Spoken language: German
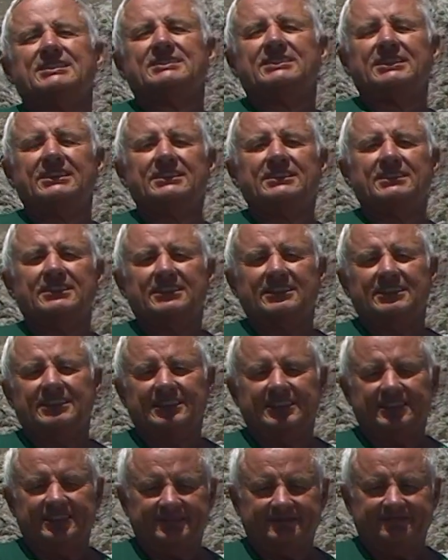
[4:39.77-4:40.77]
Dann
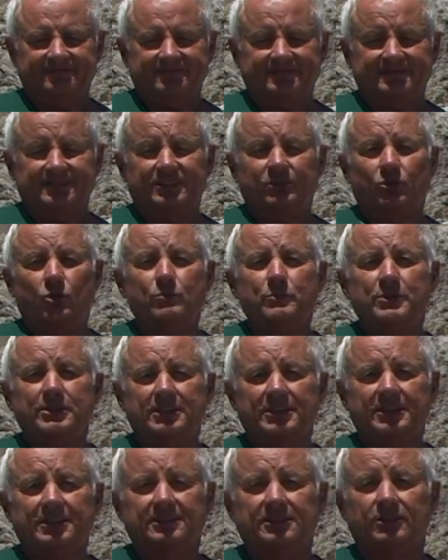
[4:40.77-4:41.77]
äh,
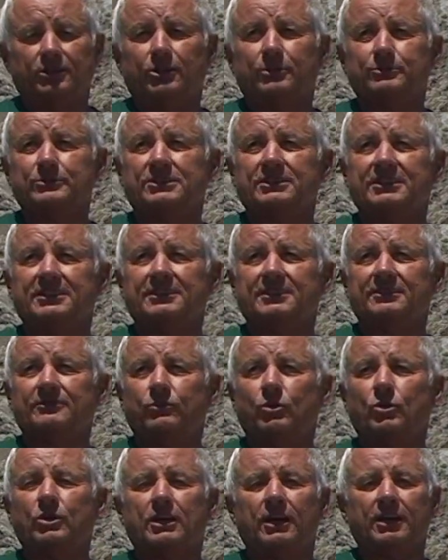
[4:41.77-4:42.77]
unbedingt der Heimsäger,
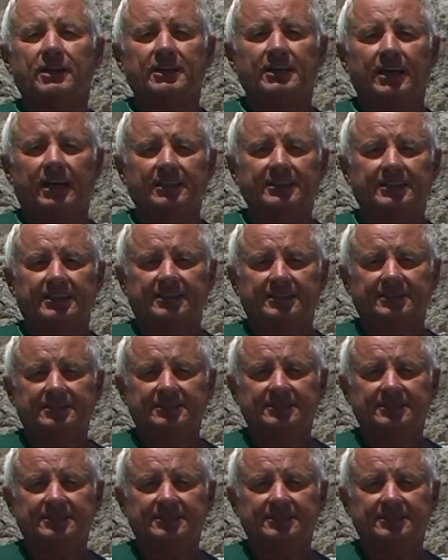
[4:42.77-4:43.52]
wo gehe ich an?